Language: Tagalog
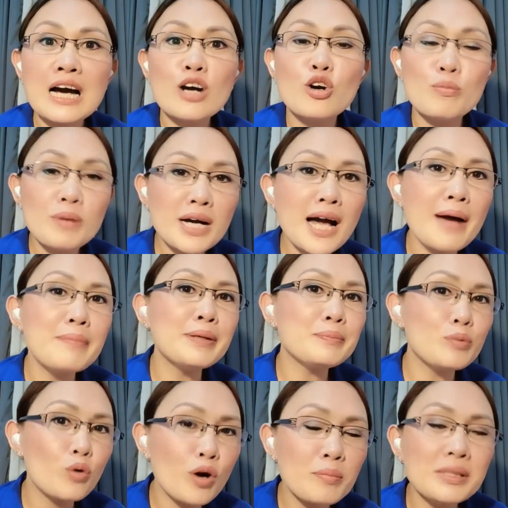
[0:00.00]
gumagamit
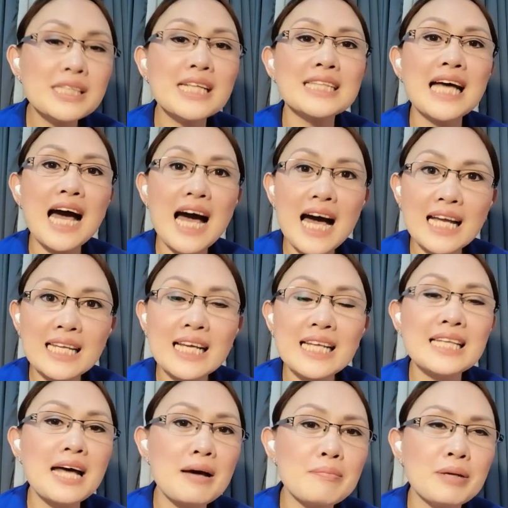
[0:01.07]
po kami sa tahanan
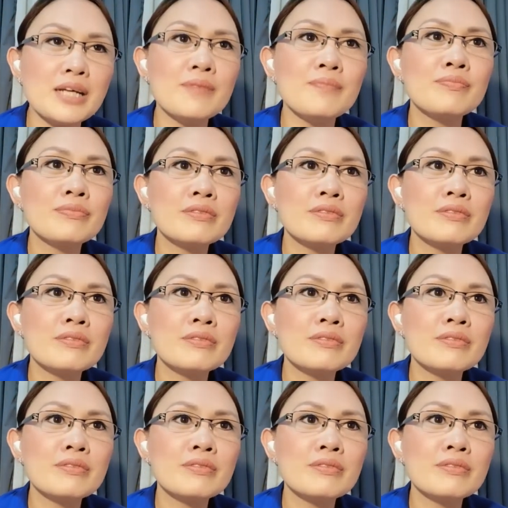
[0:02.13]
namin